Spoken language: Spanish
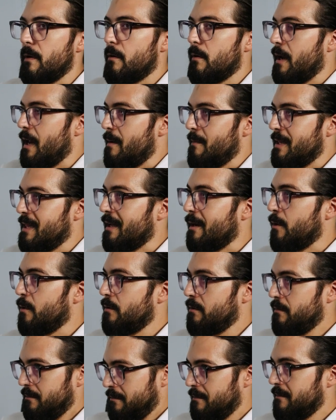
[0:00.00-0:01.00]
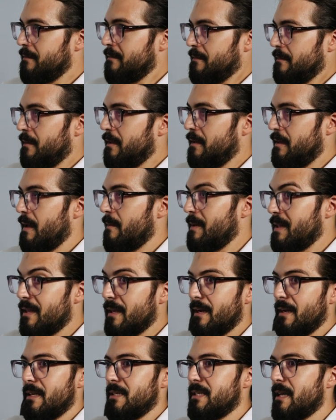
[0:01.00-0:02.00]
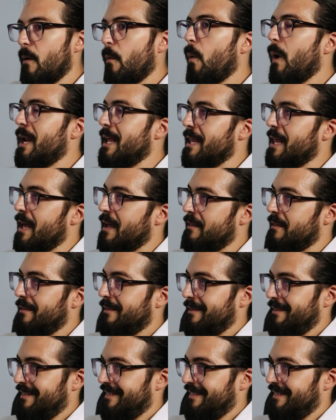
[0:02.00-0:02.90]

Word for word: pero realmente no. Y también tienen esa cualidad